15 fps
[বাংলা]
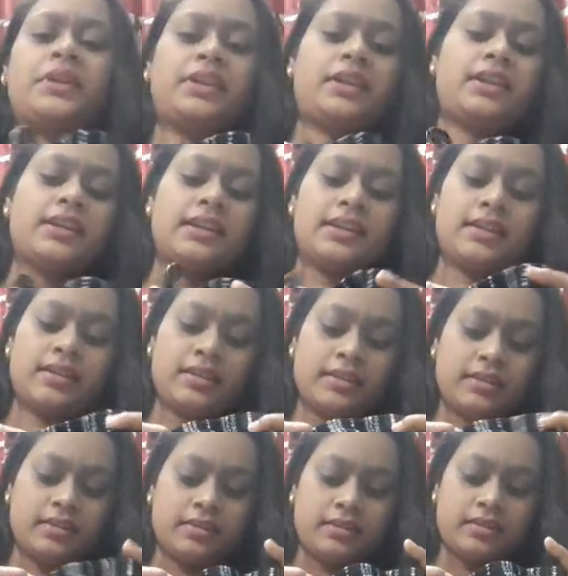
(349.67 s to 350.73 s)
মেটেরিয়ালের
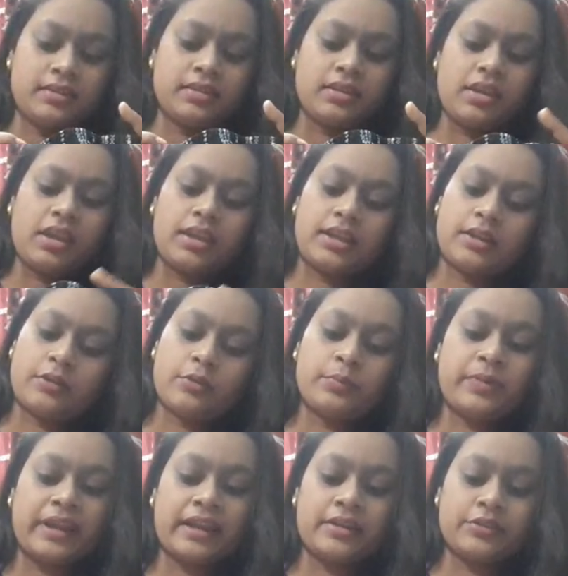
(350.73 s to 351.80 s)
এটারও
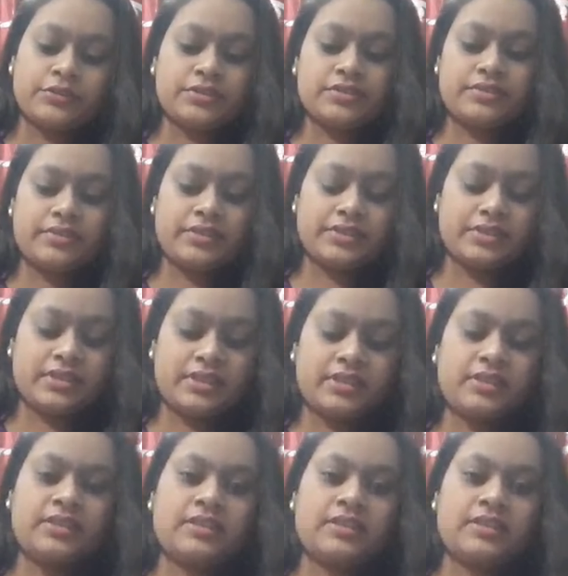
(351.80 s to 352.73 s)
ব্র্যান্ড হচ্ছে সৃষ্টি